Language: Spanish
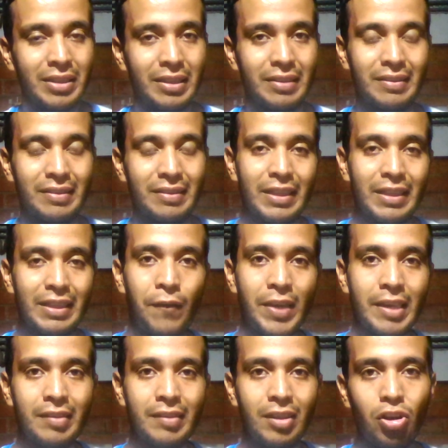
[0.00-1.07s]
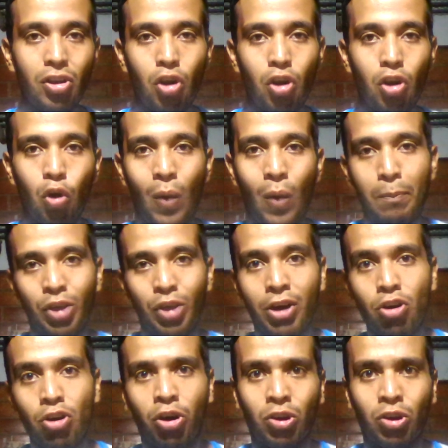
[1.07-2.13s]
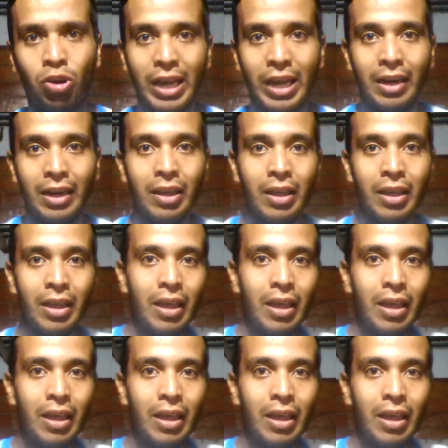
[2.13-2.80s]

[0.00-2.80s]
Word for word: de 60 fallecidos, lo cual pude concordar